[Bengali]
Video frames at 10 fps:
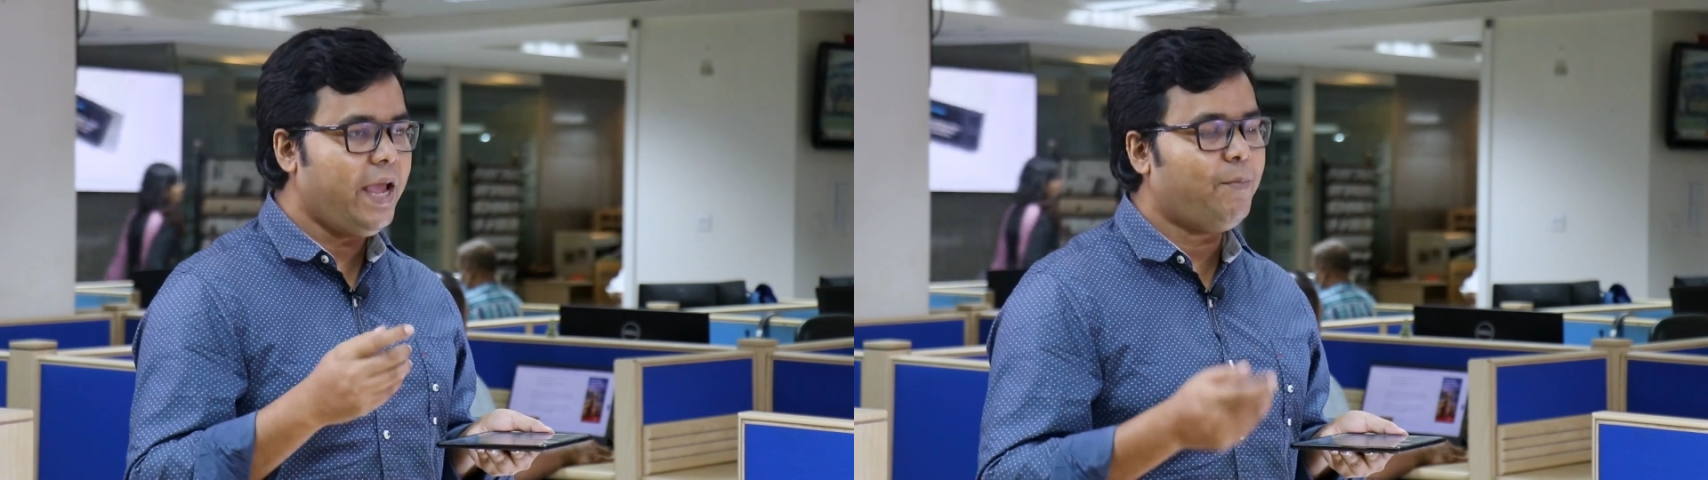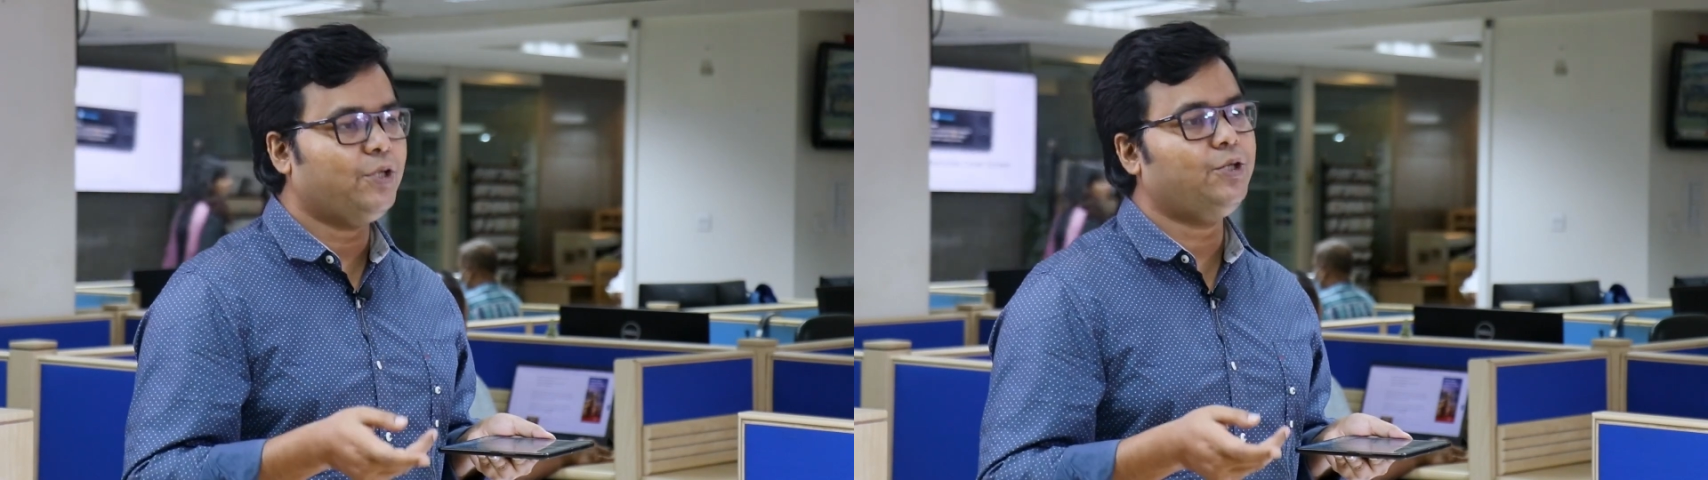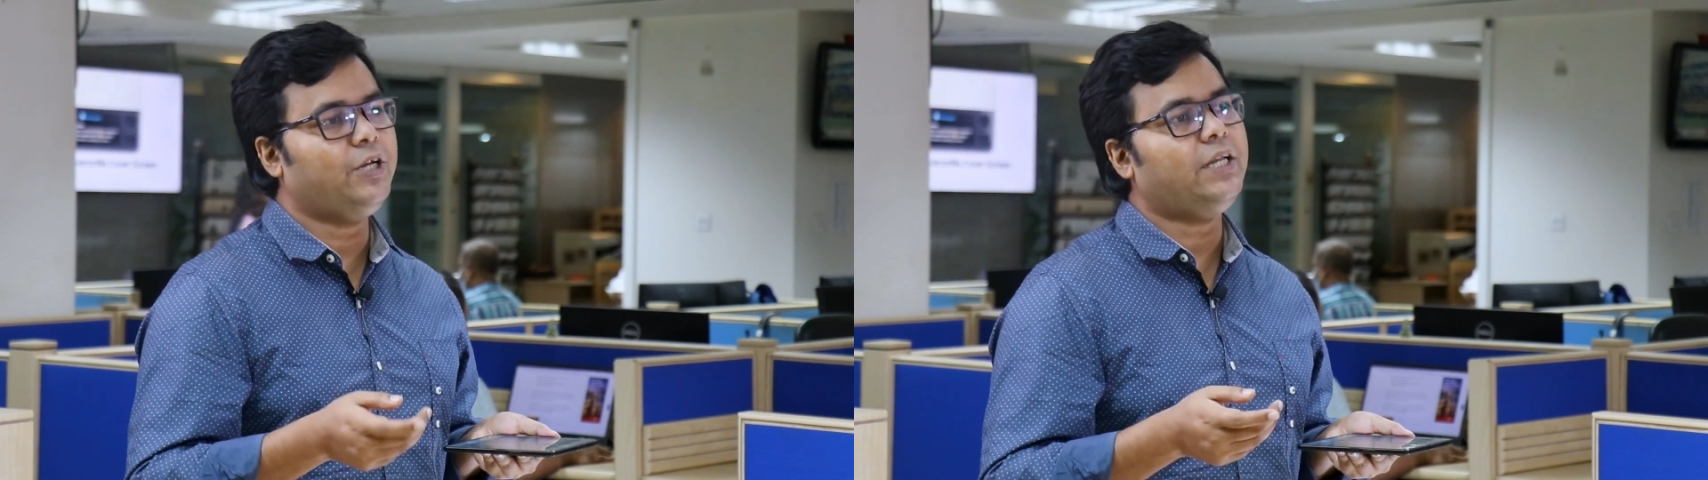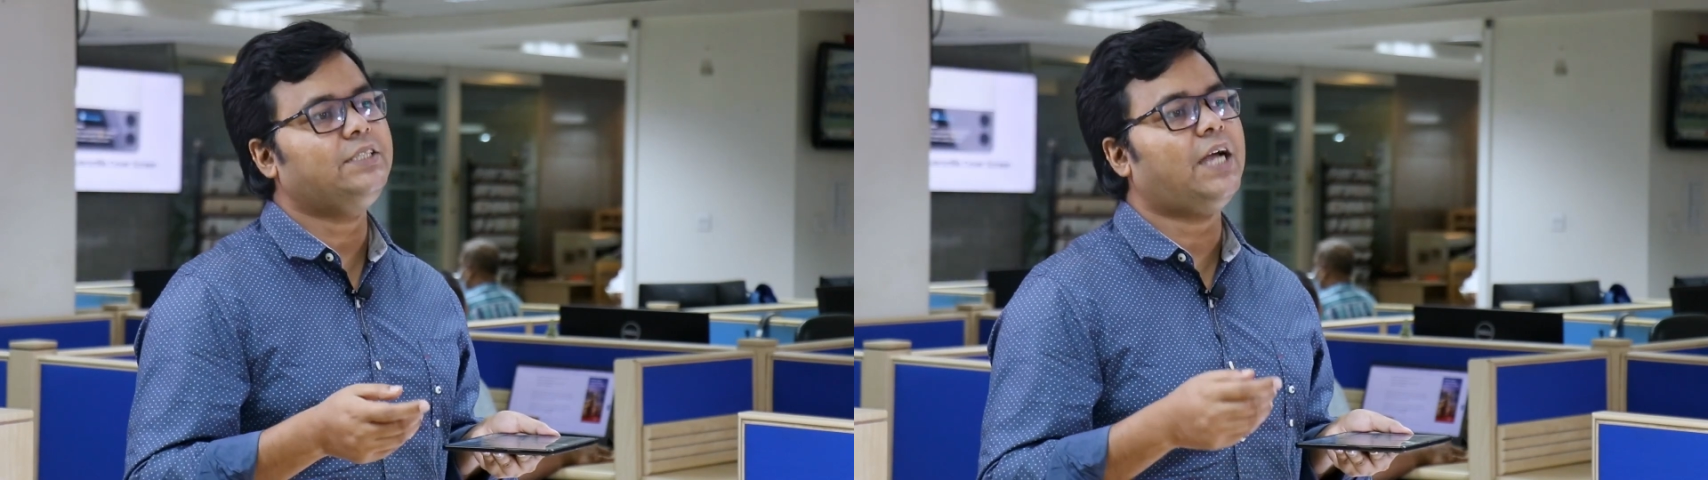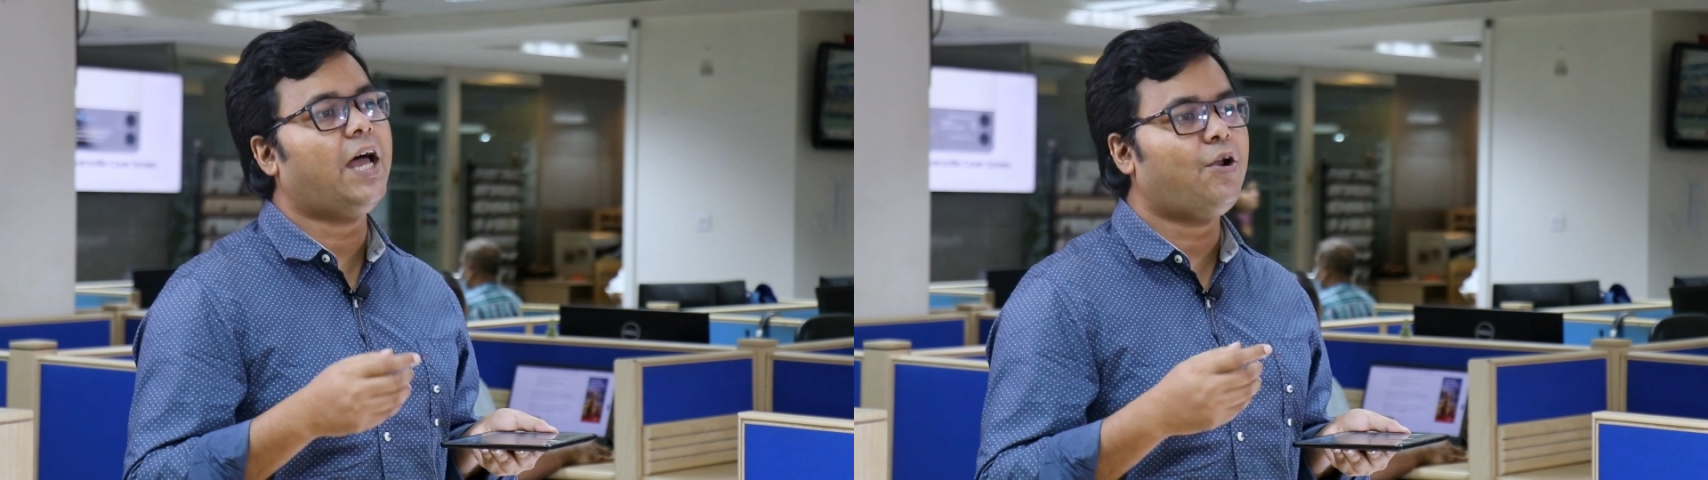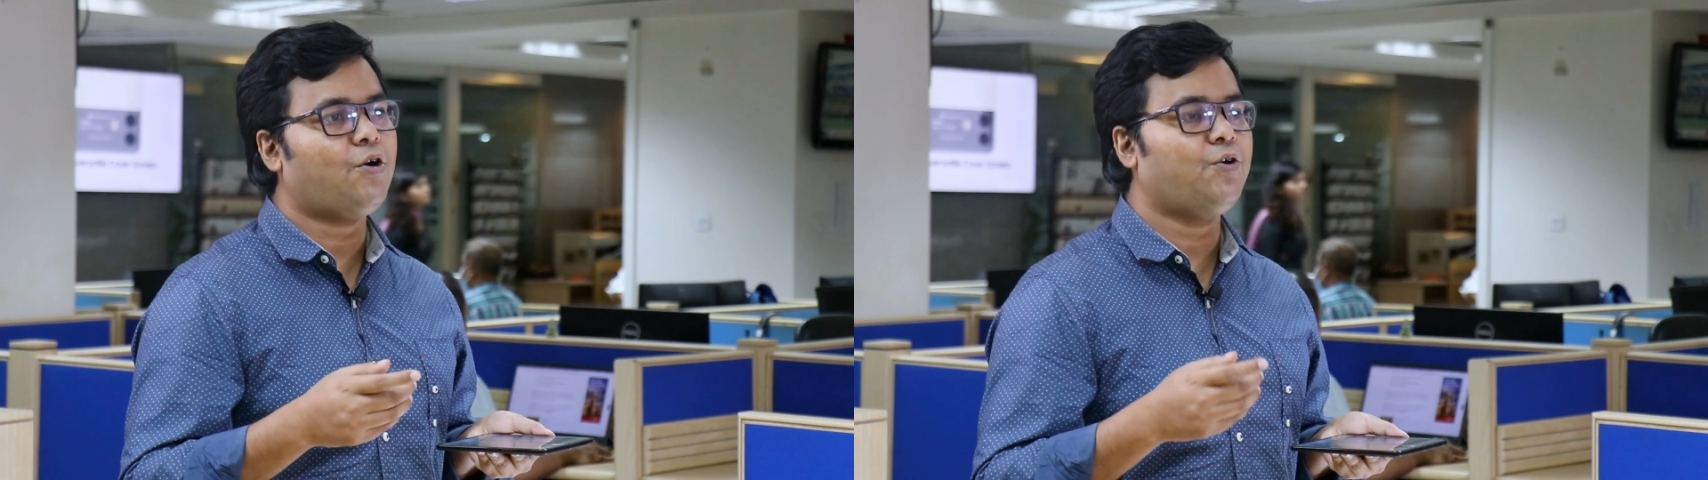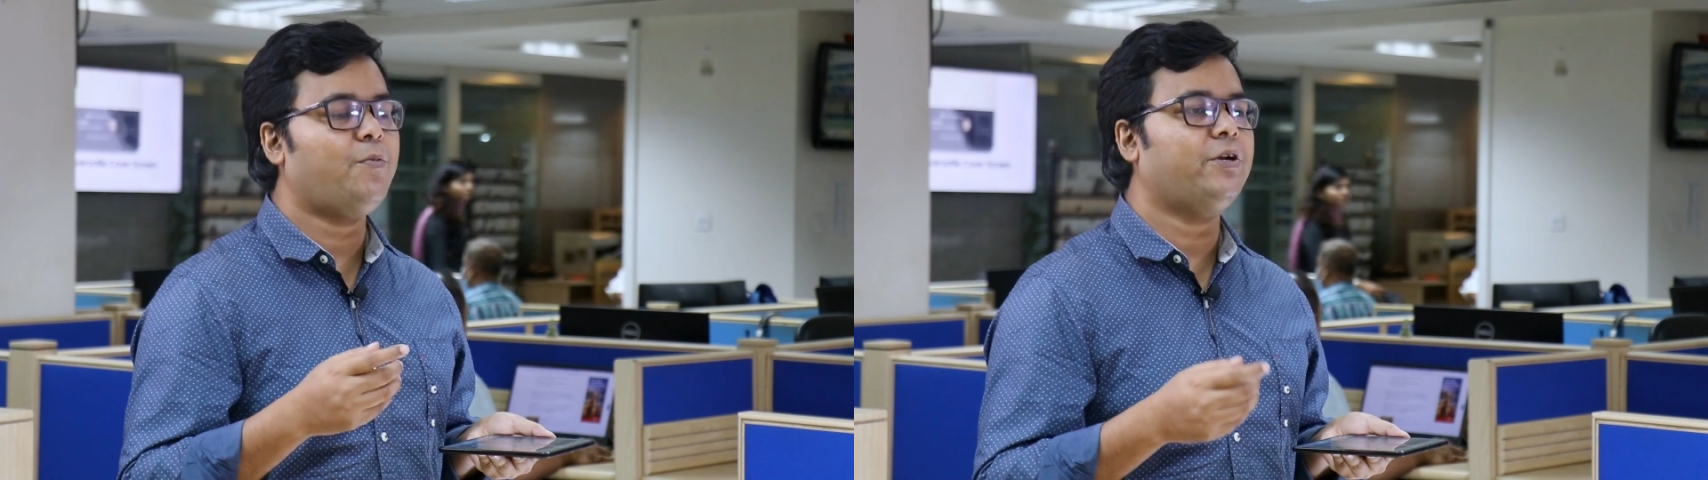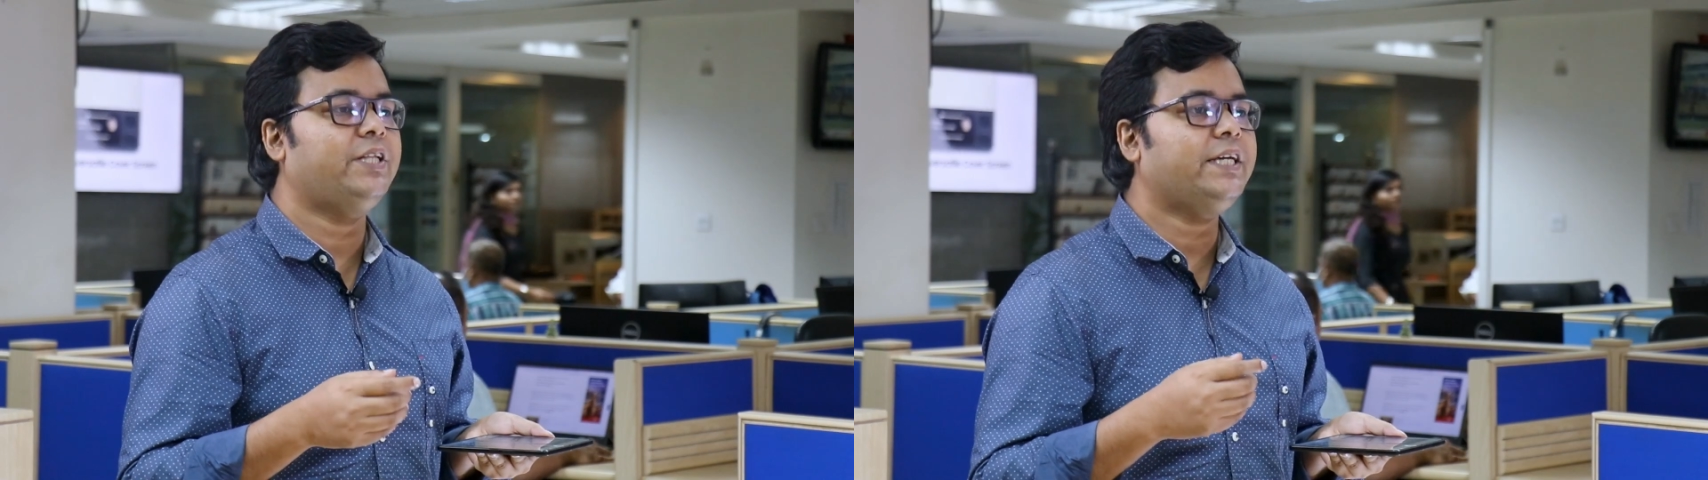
এবছরের চার অক্টোবর